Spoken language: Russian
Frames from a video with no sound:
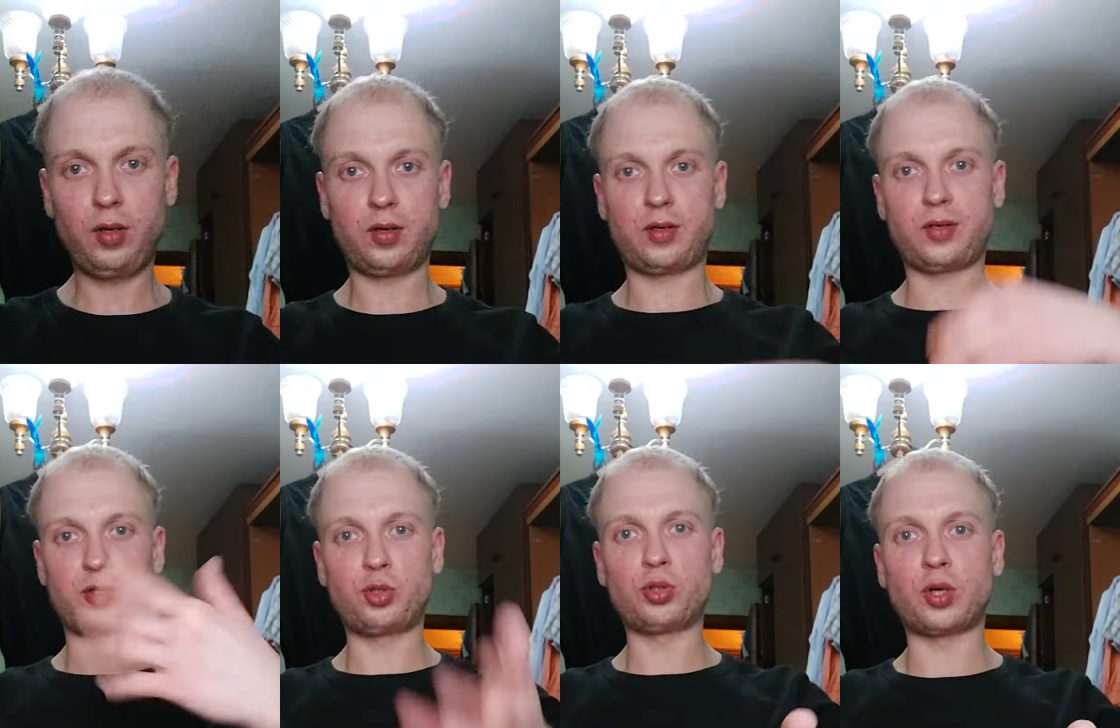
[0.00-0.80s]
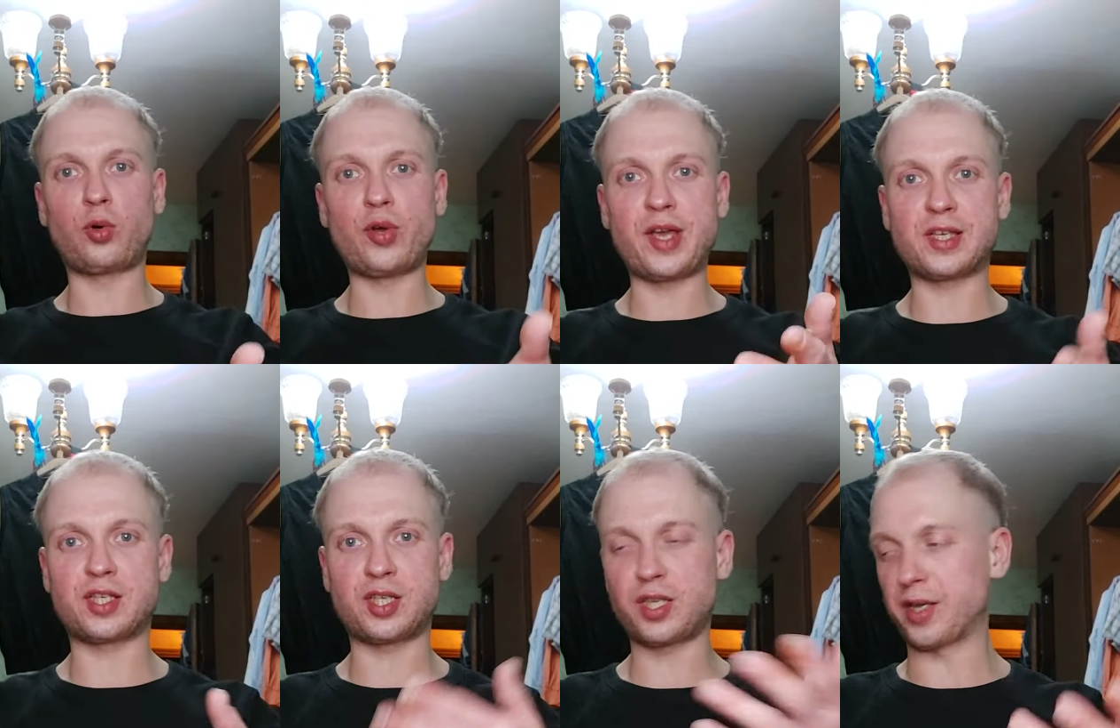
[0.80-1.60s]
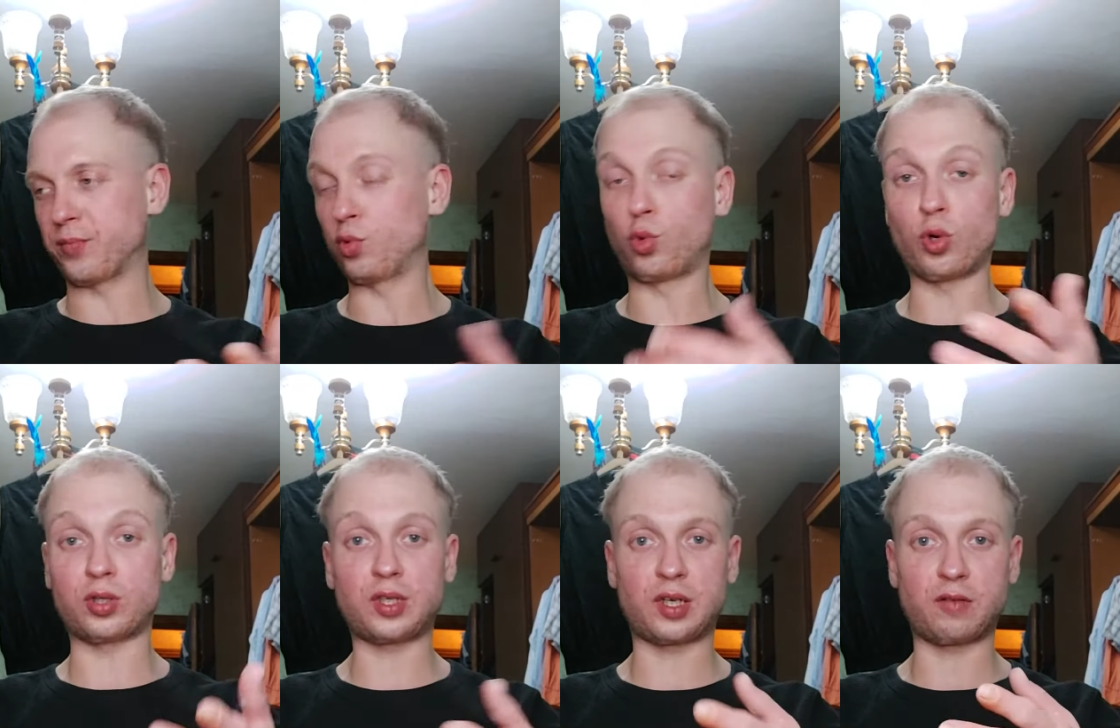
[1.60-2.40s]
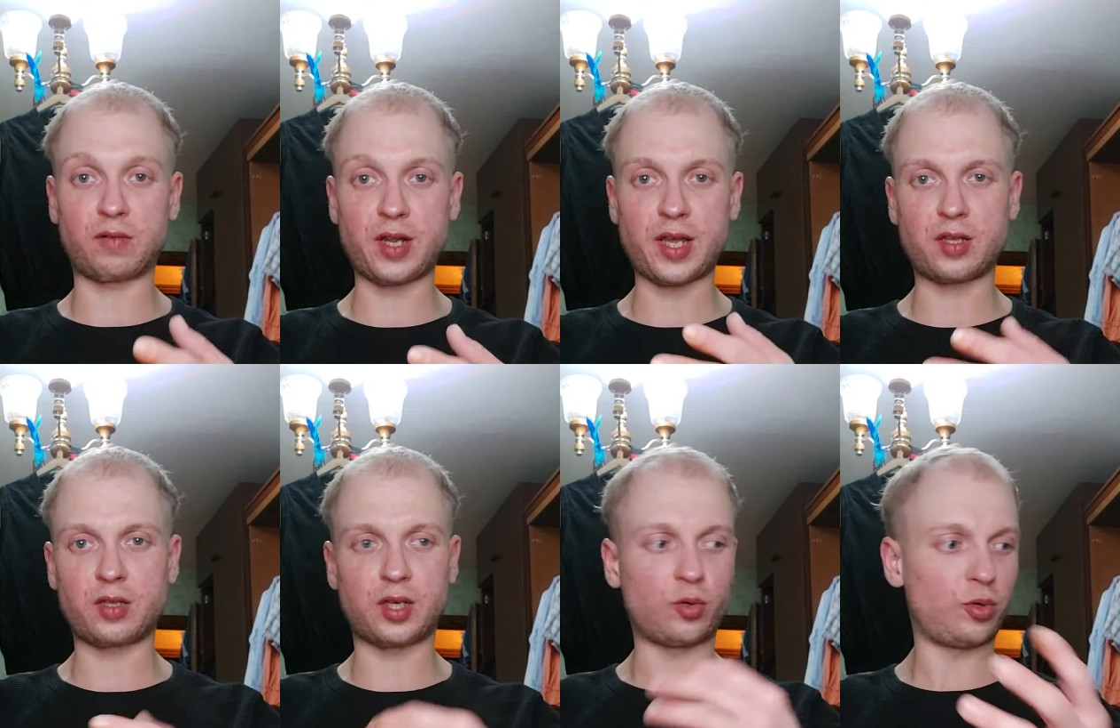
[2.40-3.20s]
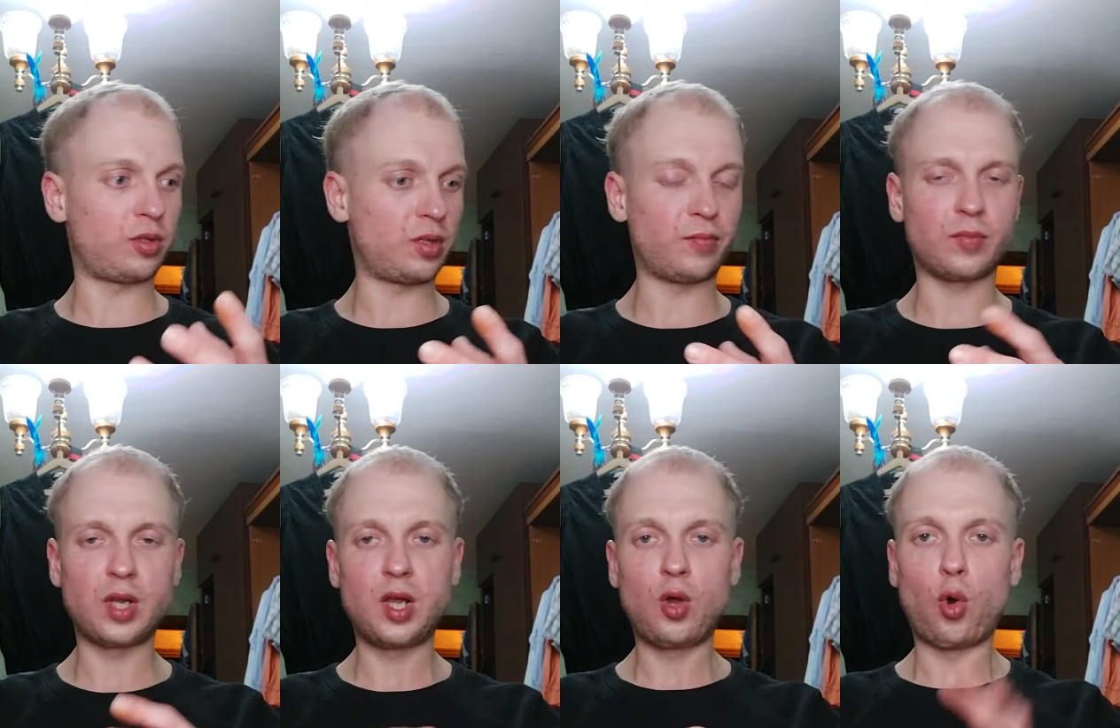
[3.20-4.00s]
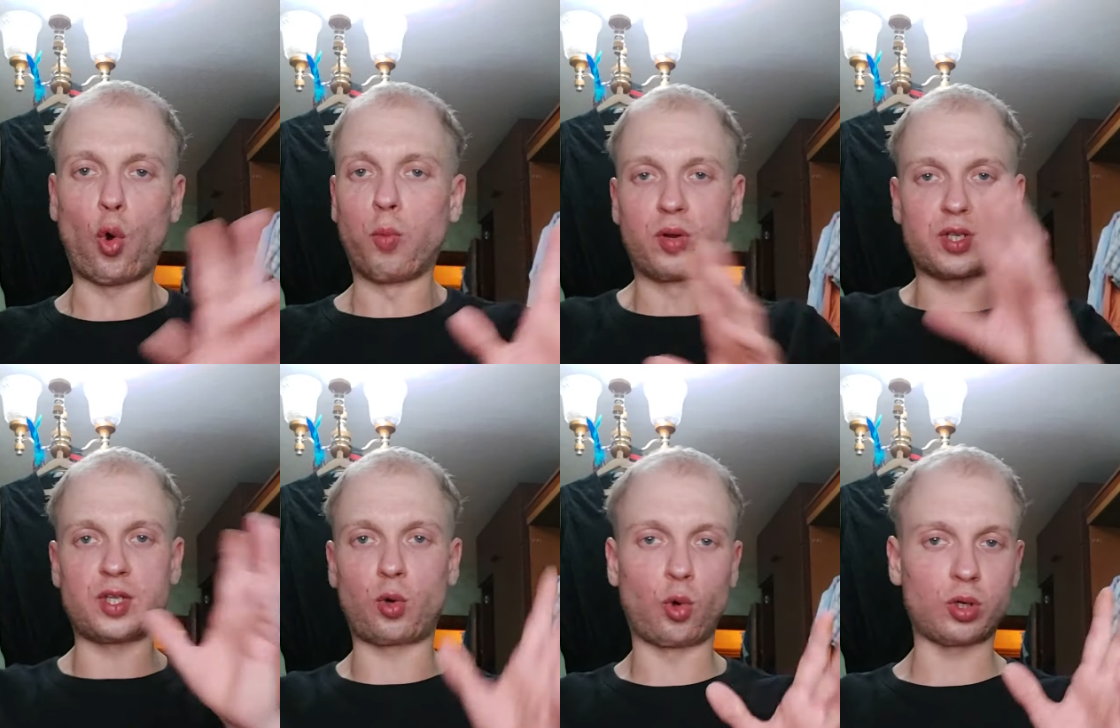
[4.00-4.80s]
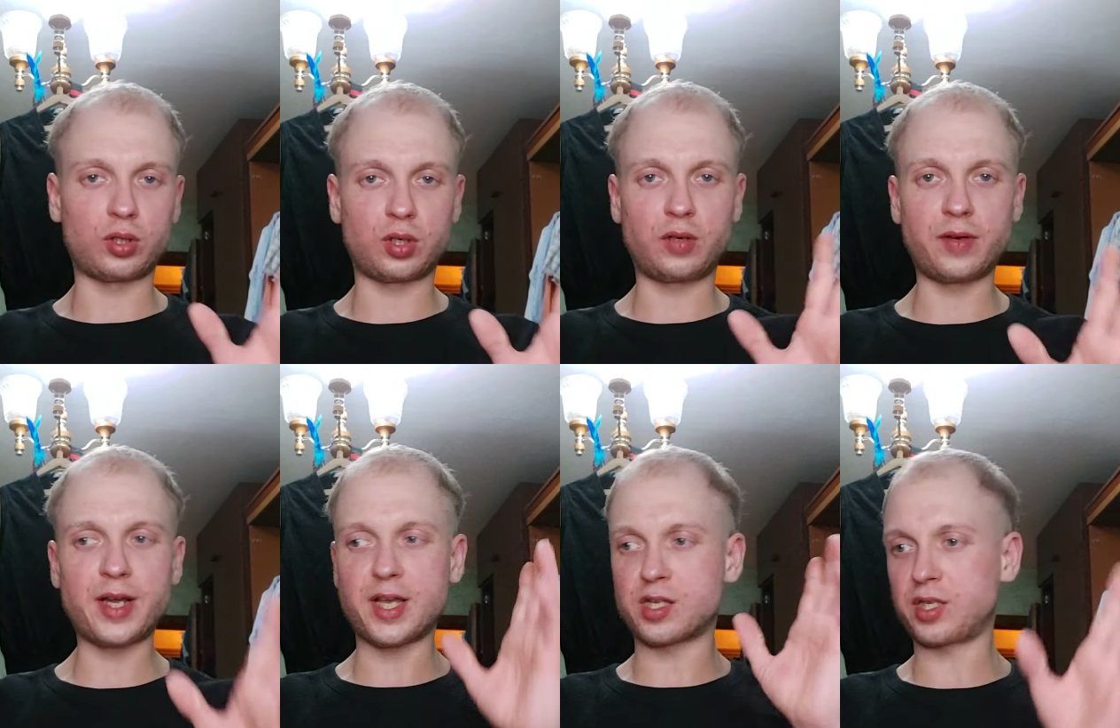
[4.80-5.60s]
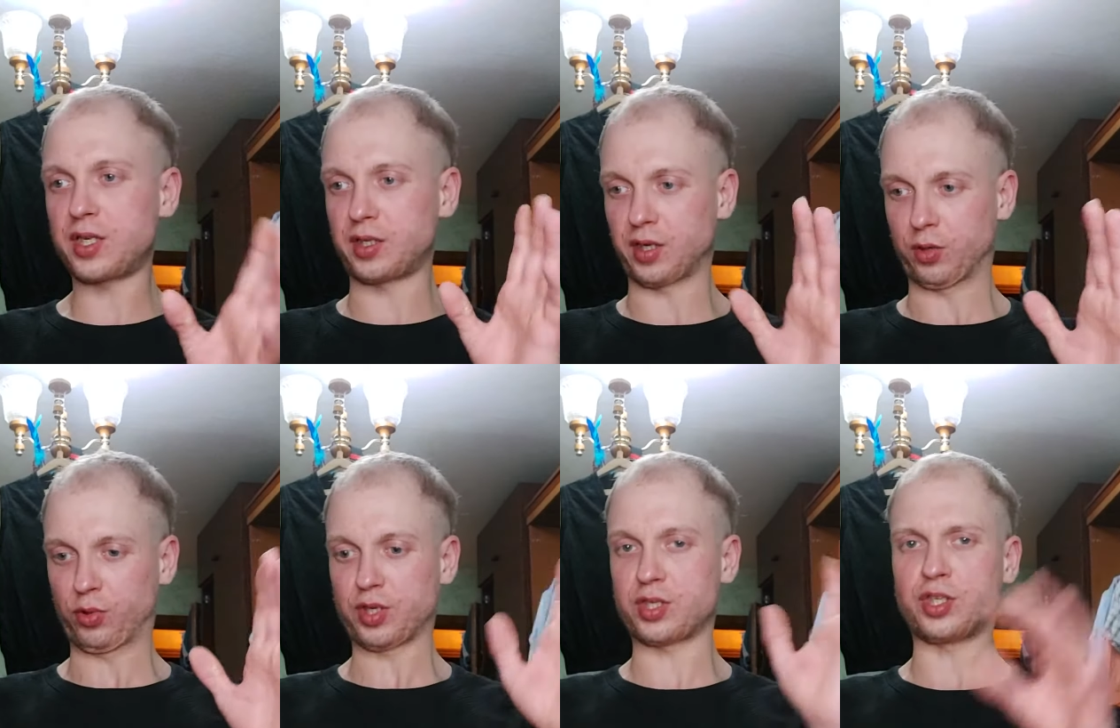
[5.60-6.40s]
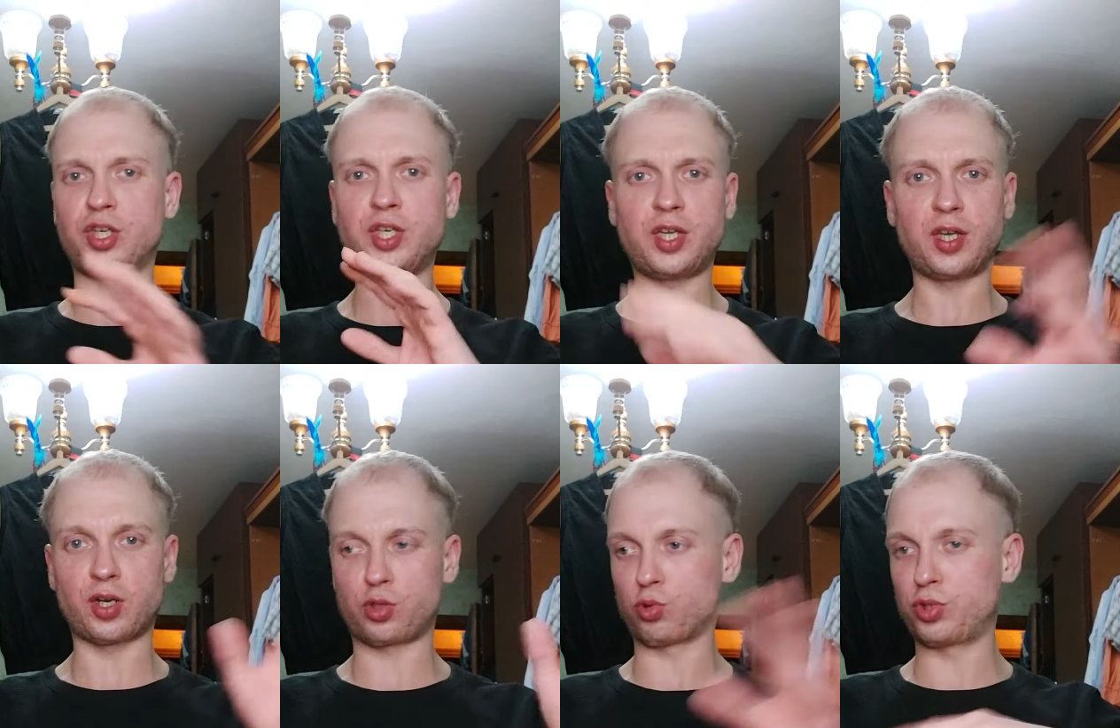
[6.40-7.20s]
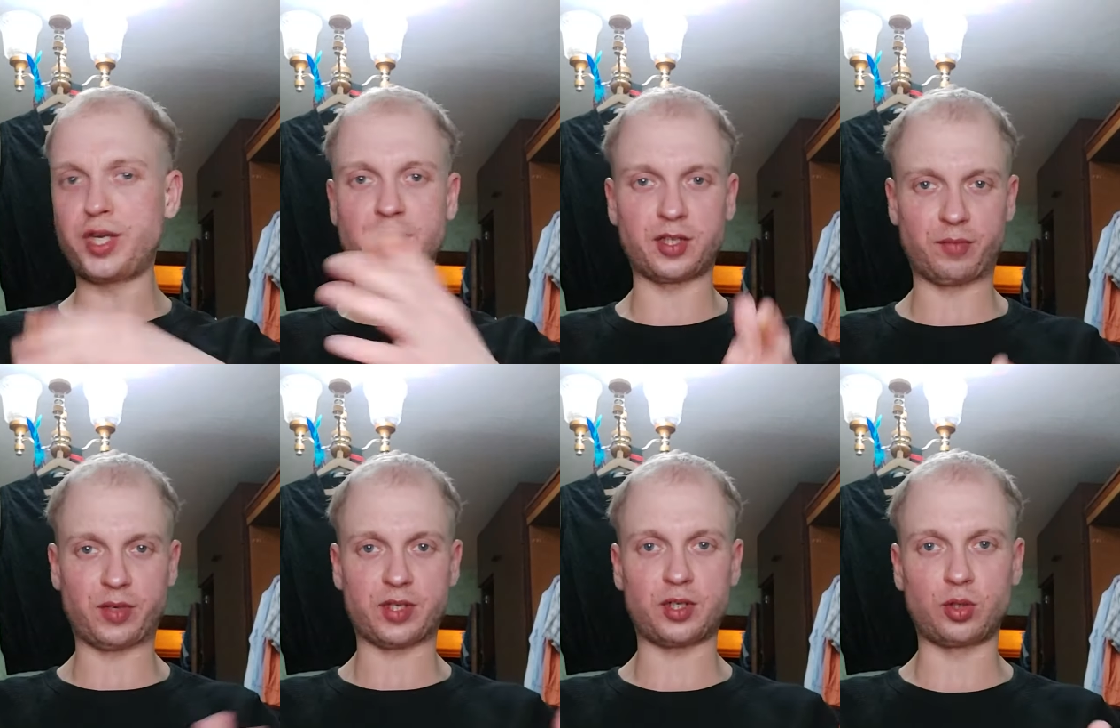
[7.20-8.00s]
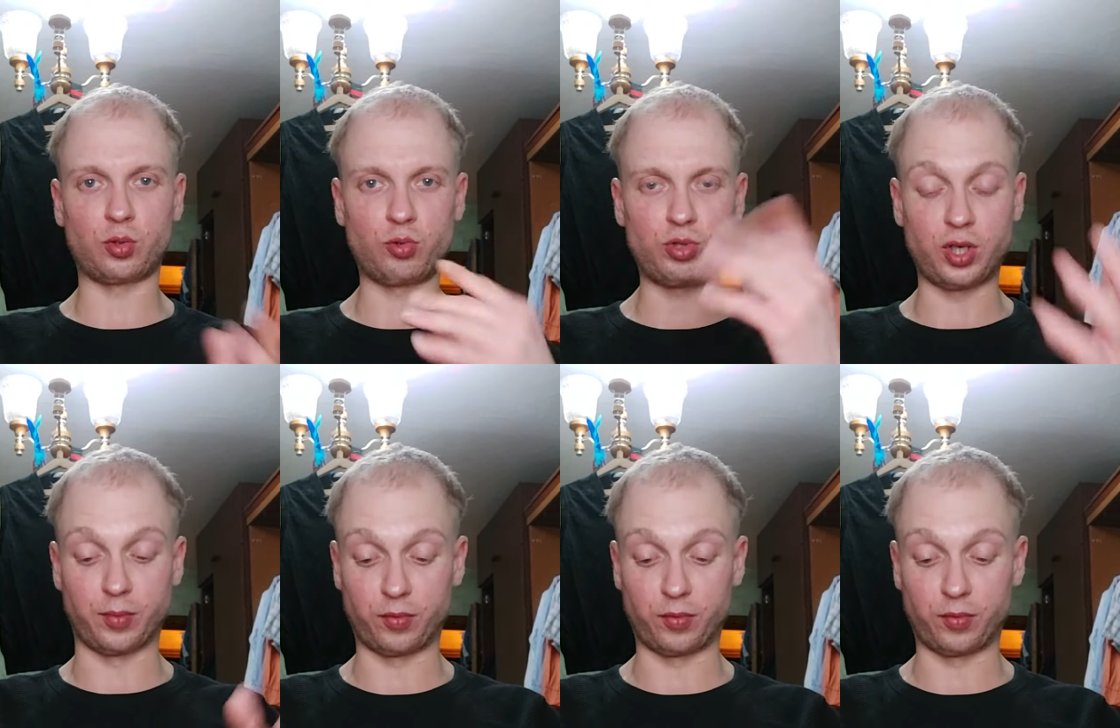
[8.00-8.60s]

Э, что такое эссе? Ну, коротко говоря, это какой-то образно, коротко говоря, эссе это какое-то сочинение, рассуждение там на заданную тему.